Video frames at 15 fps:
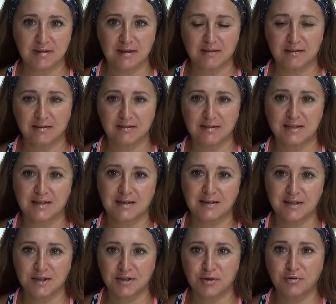э,
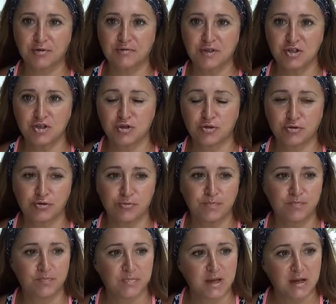сказать такую вещь, что
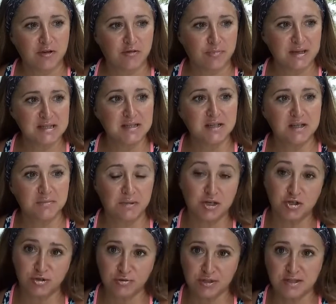в последнем
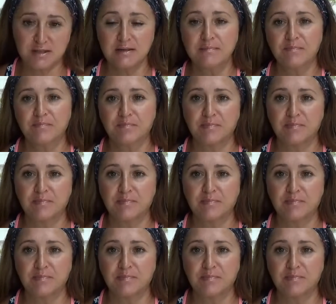отчете,